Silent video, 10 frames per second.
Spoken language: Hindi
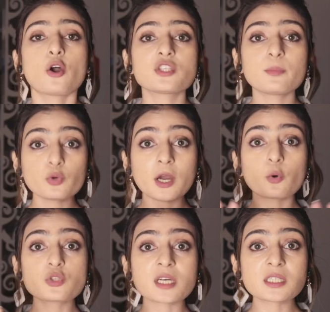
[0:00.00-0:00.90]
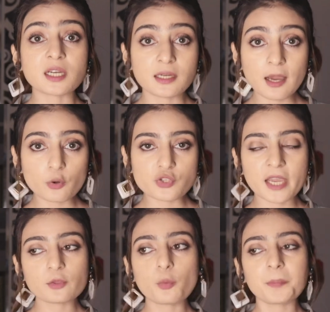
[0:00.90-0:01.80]
और जब उनका गुस्सा ठंडा हो
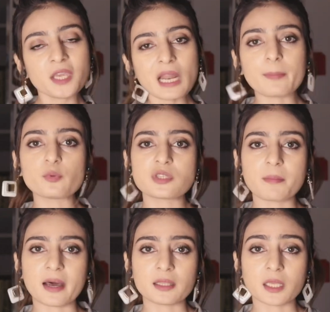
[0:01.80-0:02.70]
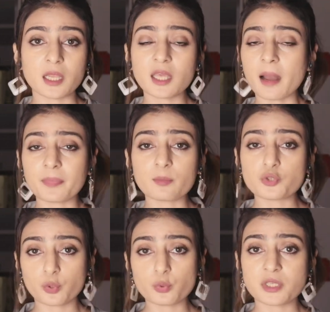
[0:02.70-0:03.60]
जाए तो फिर आप उनसे बात करें कि आपने
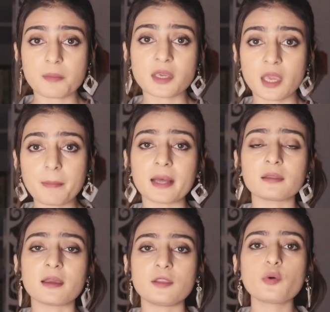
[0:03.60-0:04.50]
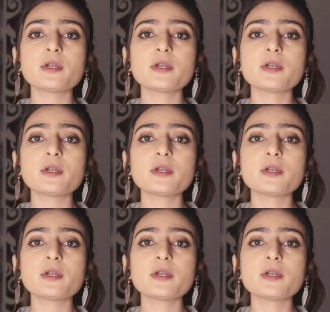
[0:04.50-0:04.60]
मुझे गुस्से में ये बात कही थी